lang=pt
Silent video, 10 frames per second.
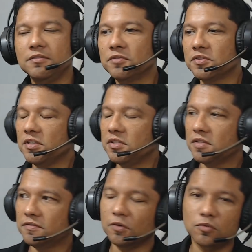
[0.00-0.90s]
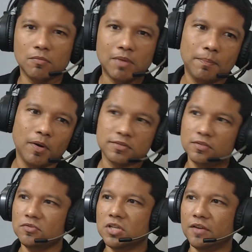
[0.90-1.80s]
Vocês que vão tomar posse no
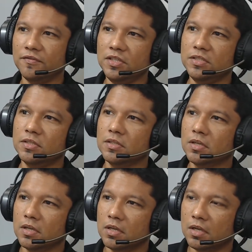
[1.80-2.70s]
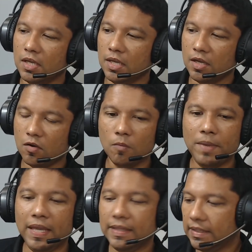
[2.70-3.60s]
dia 20, é,
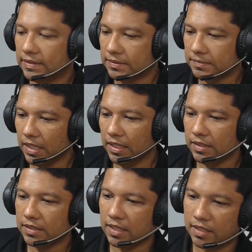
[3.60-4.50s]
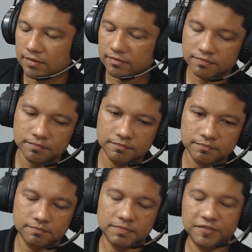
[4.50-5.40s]
comentem também, que é
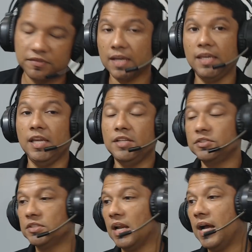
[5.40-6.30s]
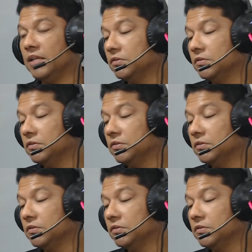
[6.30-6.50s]
para ficar aqui registrado.